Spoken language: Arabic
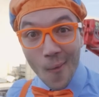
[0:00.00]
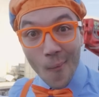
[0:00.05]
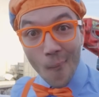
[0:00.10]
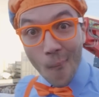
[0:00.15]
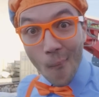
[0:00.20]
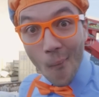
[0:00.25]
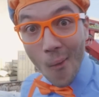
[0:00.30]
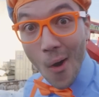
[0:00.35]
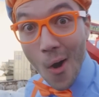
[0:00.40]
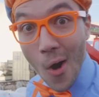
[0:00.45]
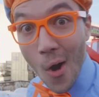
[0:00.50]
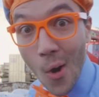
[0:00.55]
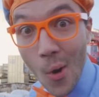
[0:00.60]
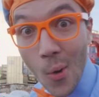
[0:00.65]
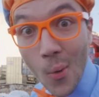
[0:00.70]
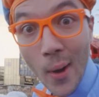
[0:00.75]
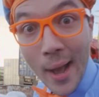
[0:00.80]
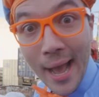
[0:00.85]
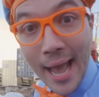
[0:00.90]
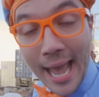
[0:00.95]

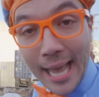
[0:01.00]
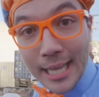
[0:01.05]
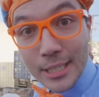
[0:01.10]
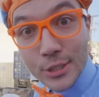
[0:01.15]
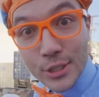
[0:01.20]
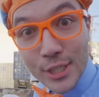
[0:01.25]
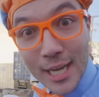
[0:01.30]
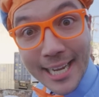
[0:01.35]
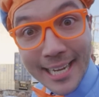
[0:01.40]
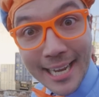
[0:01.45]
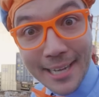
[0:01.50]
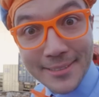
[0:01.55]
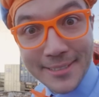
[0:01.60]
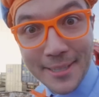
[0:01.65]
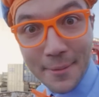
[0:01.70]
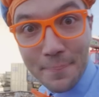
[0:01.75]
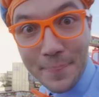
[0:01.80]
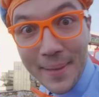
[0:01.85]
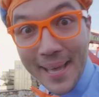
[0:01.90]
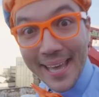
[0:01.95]
واو انظر إلى
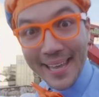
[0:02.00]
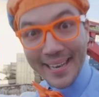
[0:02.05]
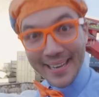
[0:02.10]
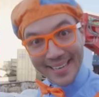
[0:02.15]
الحاوية